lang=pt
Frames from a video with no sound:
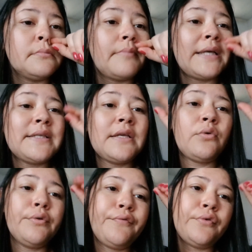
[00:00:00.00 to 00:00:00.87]
Mas aí,
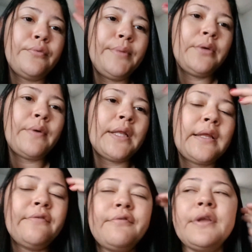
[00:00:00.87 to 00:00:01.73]
quando for domingo, ela
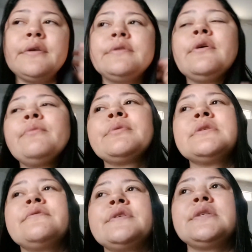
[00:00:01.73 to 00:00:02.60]
tá feia, então
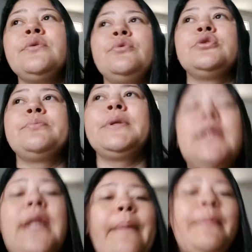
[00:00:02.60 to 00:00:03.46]
preciso fazer hoje,
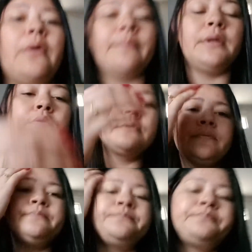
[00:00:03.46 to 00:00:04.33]
pintar pelo
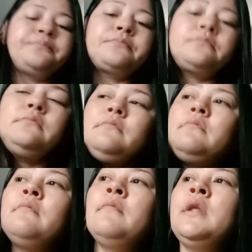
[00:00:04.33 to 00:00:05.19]
menos.
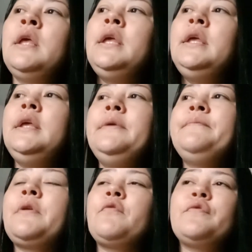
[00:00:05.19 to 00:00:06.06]

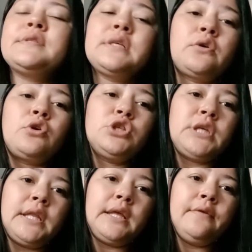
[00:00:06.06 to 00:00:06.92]
E vou fazer
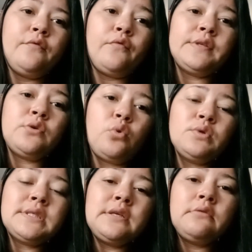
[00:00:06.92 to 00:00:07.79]
crochê, né? Vou ver se eu
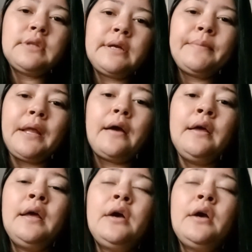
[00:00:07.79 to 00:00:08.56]
consigo terminar.